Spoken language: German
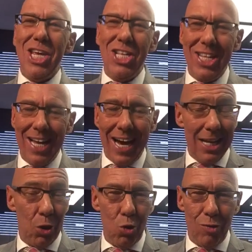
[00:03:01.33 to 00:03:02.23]
Ihnen
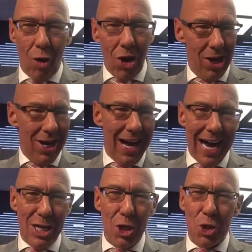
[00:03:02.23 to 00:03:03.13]
eine gute Woche,
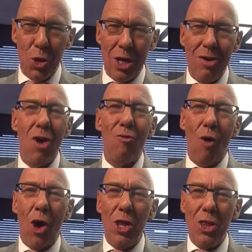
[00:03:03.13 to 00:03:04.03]
einen schönen
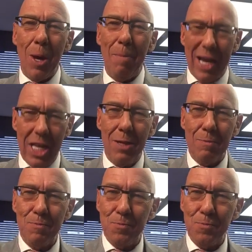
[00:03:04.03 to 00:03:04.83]
Wochenbeginn.